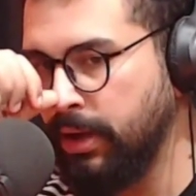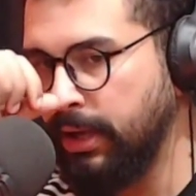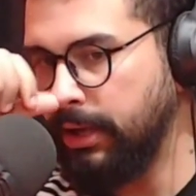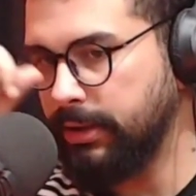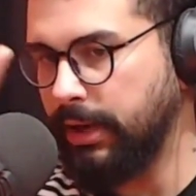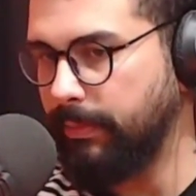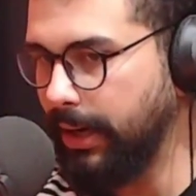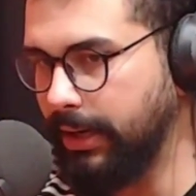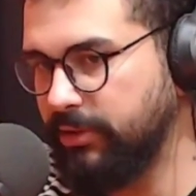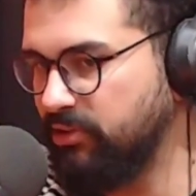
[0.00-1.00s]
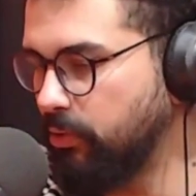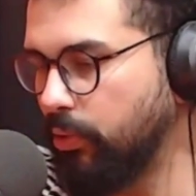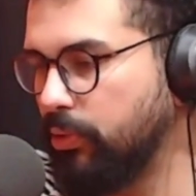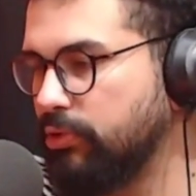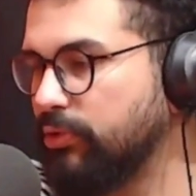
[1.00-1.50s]
Ele trabalha de
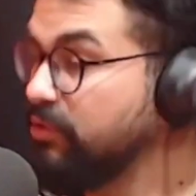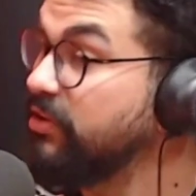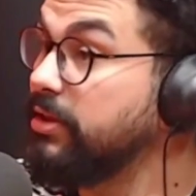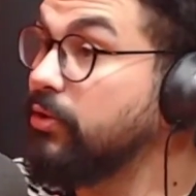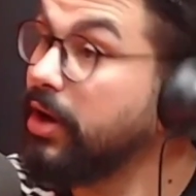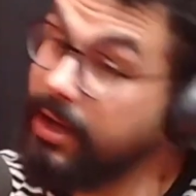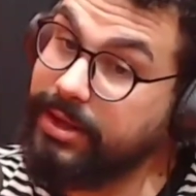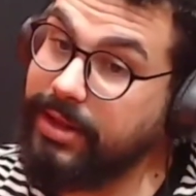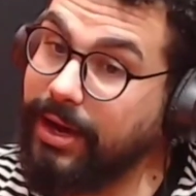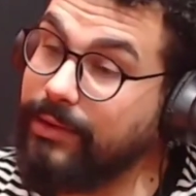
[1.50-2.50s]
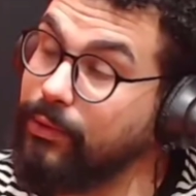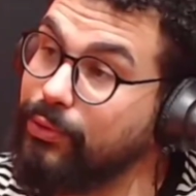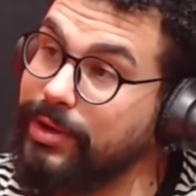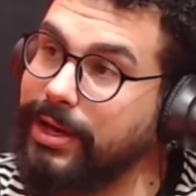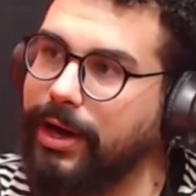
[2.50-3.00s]
road. Hoje ele toca guitarra com
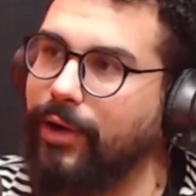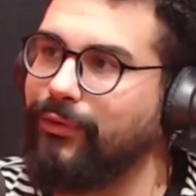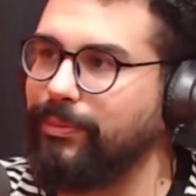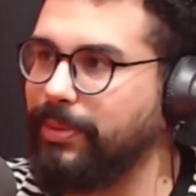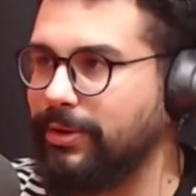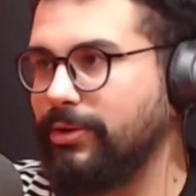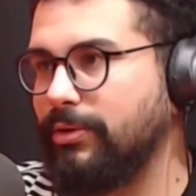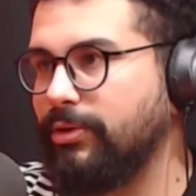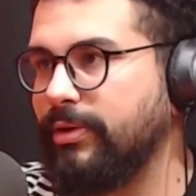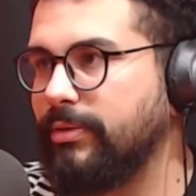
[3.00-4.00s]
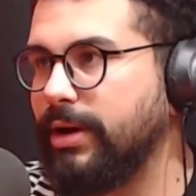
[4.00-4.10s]
Duda Calvin, pra ter uma noção. Vai?